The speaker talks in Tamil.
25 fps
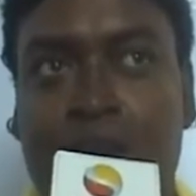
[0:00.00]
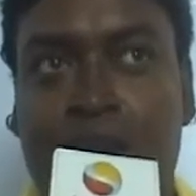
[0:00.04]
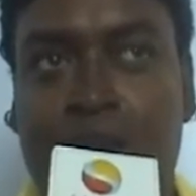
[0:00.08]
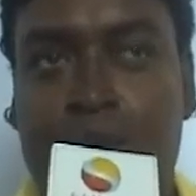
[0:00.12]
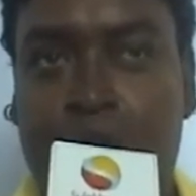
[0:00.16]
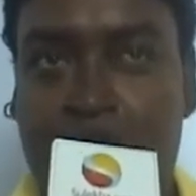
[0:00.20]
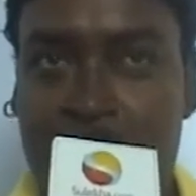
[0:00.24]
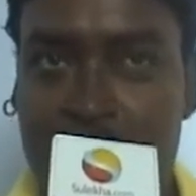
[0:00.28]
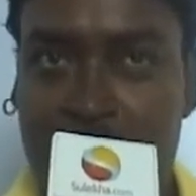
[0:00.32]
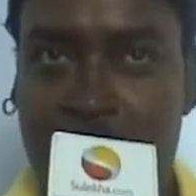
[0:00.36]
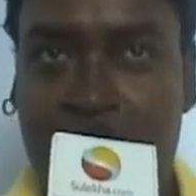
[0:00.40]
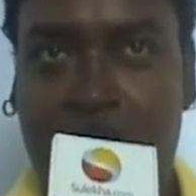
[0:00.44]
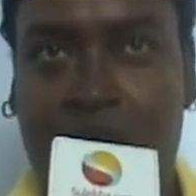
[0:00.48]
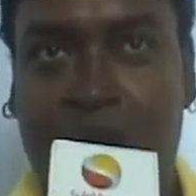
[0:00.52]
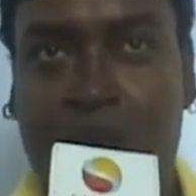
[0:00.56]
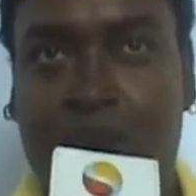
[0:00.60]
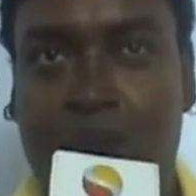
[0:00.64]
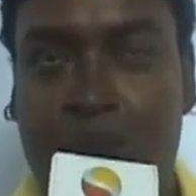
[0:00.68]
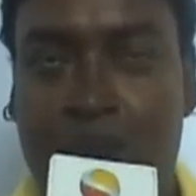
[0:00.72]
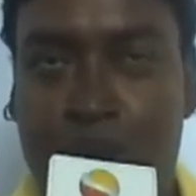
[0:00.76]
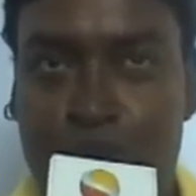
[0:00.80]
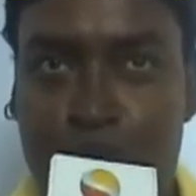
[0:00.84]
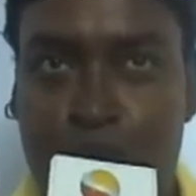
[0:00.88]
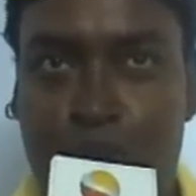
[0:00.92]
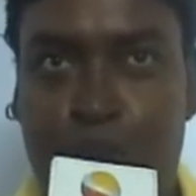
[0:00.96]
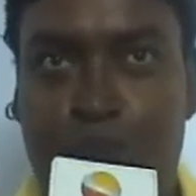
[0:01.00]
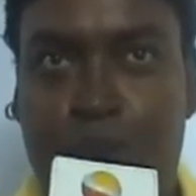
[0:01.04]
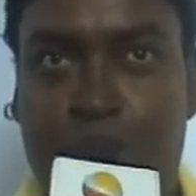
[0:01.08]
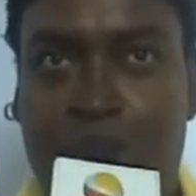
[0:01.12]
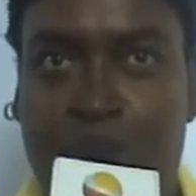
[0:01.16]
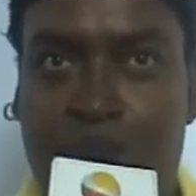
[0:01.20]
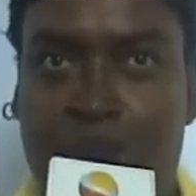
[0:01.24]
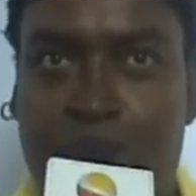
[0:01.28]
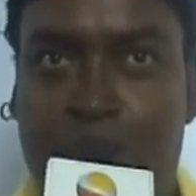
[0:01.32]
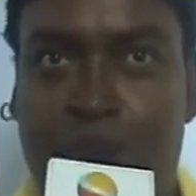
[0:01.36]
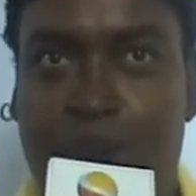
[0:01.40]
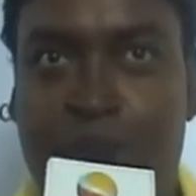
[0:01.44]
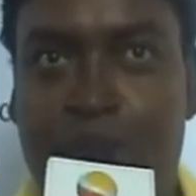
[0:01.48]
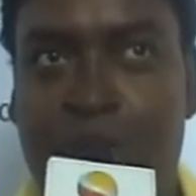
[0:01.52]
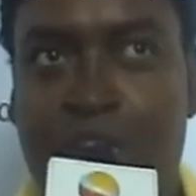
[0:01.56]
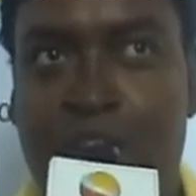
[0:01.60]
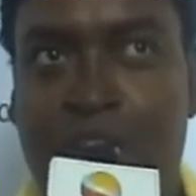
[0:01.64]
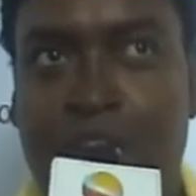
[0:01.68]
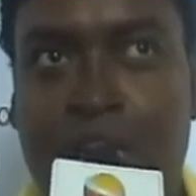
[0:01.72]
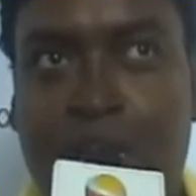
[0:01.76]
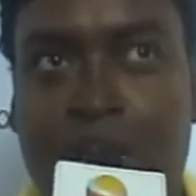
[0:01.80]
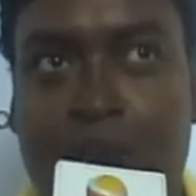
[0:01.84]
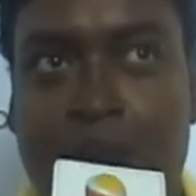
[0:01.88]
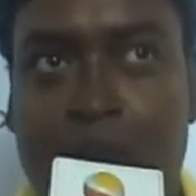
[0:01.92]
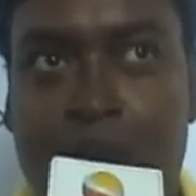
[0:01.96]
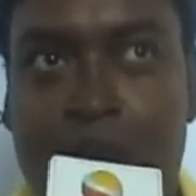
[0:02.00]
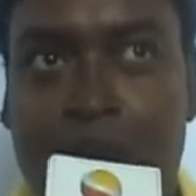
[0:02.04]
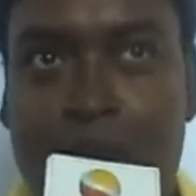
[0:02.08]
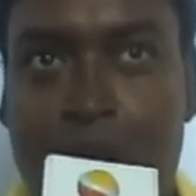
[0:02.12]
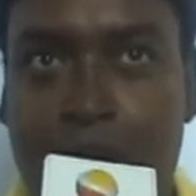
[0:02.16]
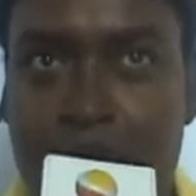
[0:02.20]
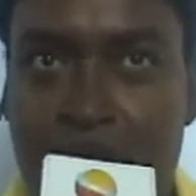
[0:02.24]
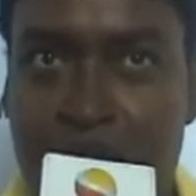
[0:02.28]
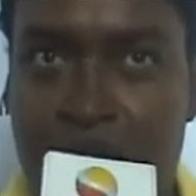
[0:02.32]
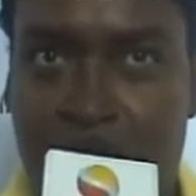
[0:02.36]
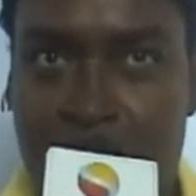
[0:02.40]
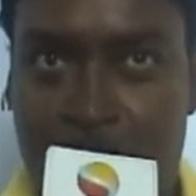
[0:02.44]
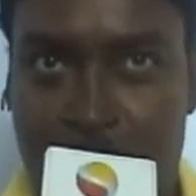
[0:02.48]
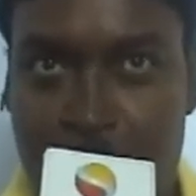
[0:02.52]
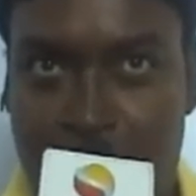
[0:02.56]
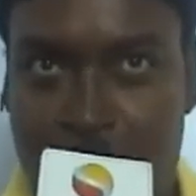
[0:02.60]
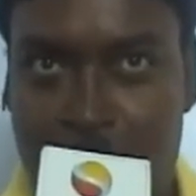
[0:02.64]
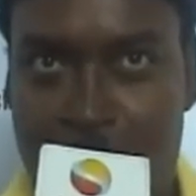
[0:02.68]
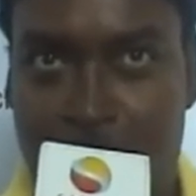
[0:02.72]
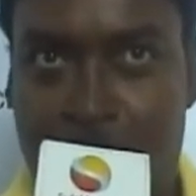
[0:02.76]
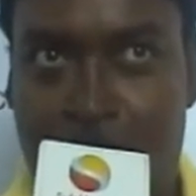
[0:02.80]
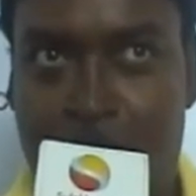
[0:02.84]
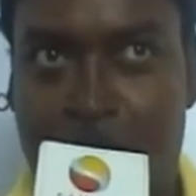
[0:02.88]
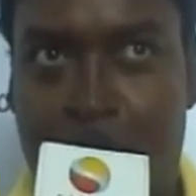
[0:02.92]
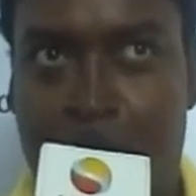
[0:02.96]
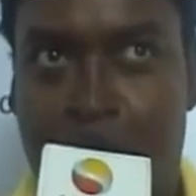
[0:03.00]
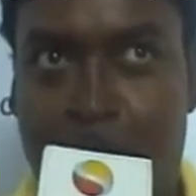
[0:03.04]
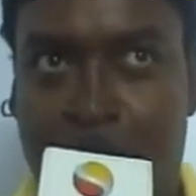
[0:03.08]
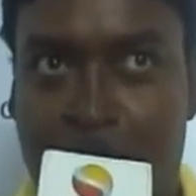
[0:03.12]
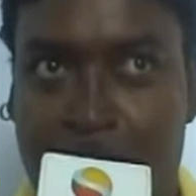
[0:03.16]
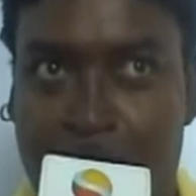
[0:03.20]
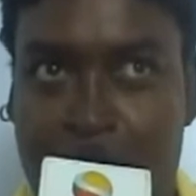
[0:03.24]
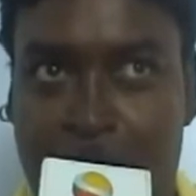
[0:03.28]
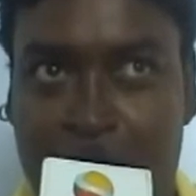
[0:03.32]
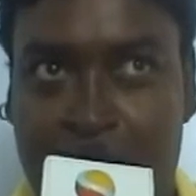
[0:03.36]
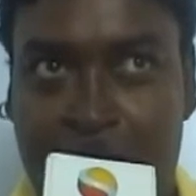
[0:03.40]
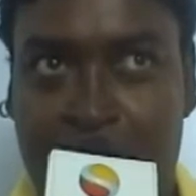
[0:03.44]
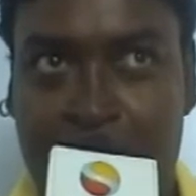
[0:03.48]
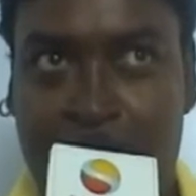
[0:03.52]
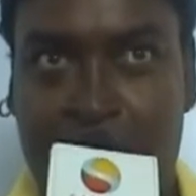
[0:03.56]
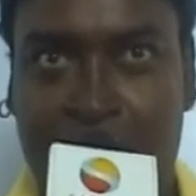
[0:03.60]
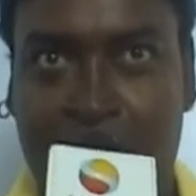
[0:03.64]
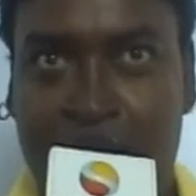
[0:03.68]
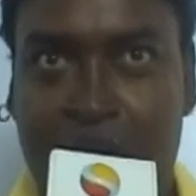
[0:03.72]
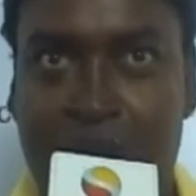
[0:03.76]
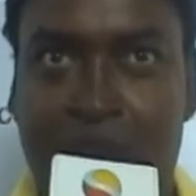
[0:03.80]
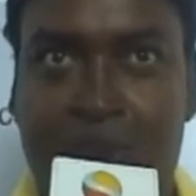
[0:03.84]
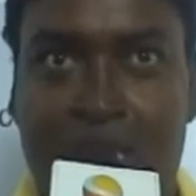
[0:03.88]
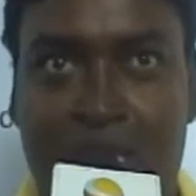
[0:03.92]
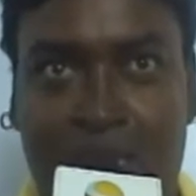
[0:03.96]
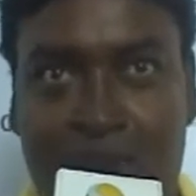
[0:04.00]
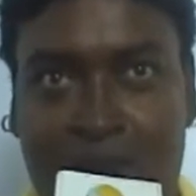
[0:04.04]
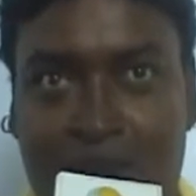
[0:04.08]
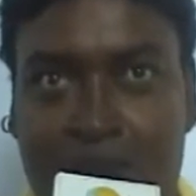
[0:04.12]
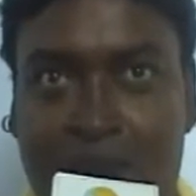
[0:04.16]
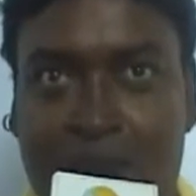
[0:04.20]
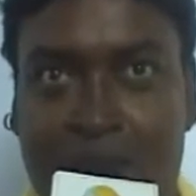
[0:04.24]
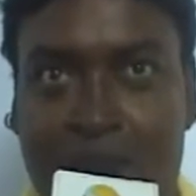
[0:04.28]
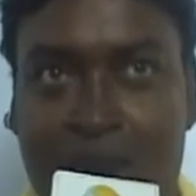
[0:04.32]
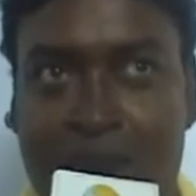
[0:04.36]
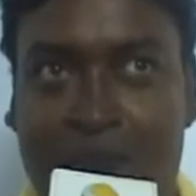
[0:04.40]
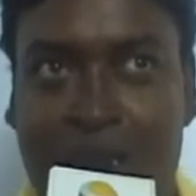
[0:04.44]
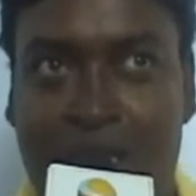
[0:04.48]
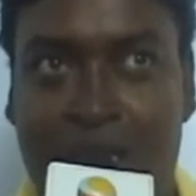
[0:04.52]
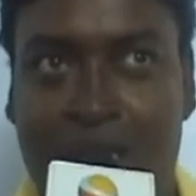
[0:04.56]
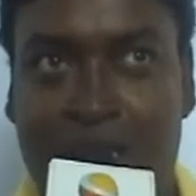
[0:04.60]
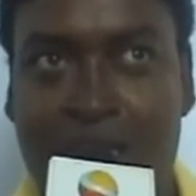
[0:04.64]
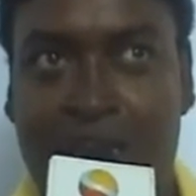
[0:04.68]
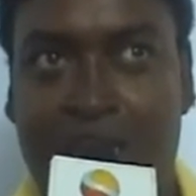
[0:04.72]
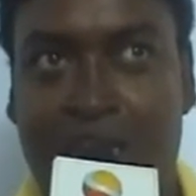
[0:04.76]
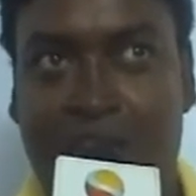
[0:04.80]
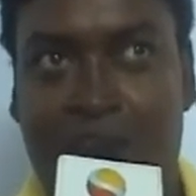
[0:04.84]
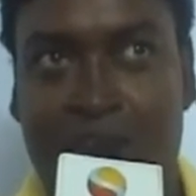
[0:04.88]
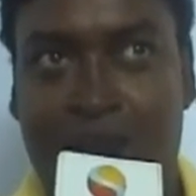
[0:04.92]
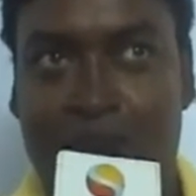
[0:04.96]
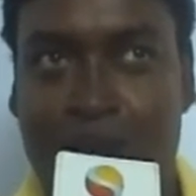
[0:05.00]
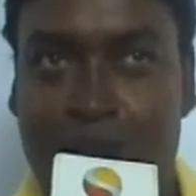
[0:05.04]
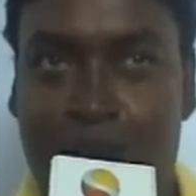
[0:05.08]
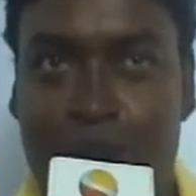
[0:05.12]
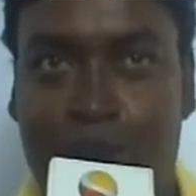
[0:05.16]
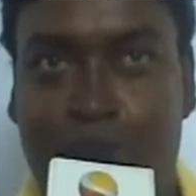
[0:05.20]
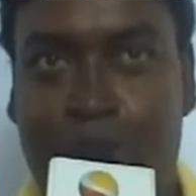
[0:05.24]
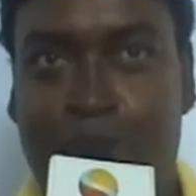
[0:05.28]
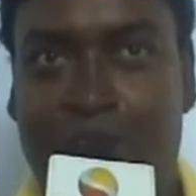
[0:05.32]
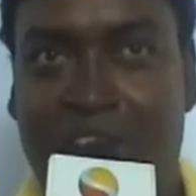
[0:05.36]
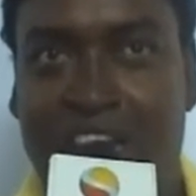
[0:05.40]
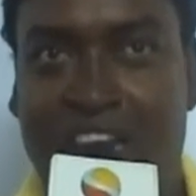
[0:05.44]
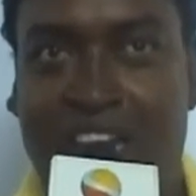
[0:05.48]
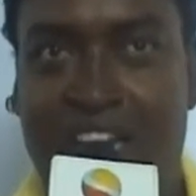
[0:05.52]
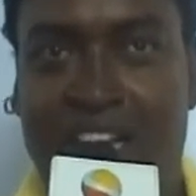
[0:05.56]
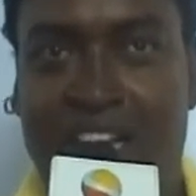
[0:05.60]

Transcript: இந்த படத்தில் நாங்கள் அவர் இன்ட்ரடியூஸ் பண்ணியிருக்கோம் தமிழ் சினிமாவுக்கு ஒரு மிகப்பெரிய வில்லன் கிடச்சிட்டாருன்னு நீங்கள் எல்லாம் சந்தோஷப்படலாம்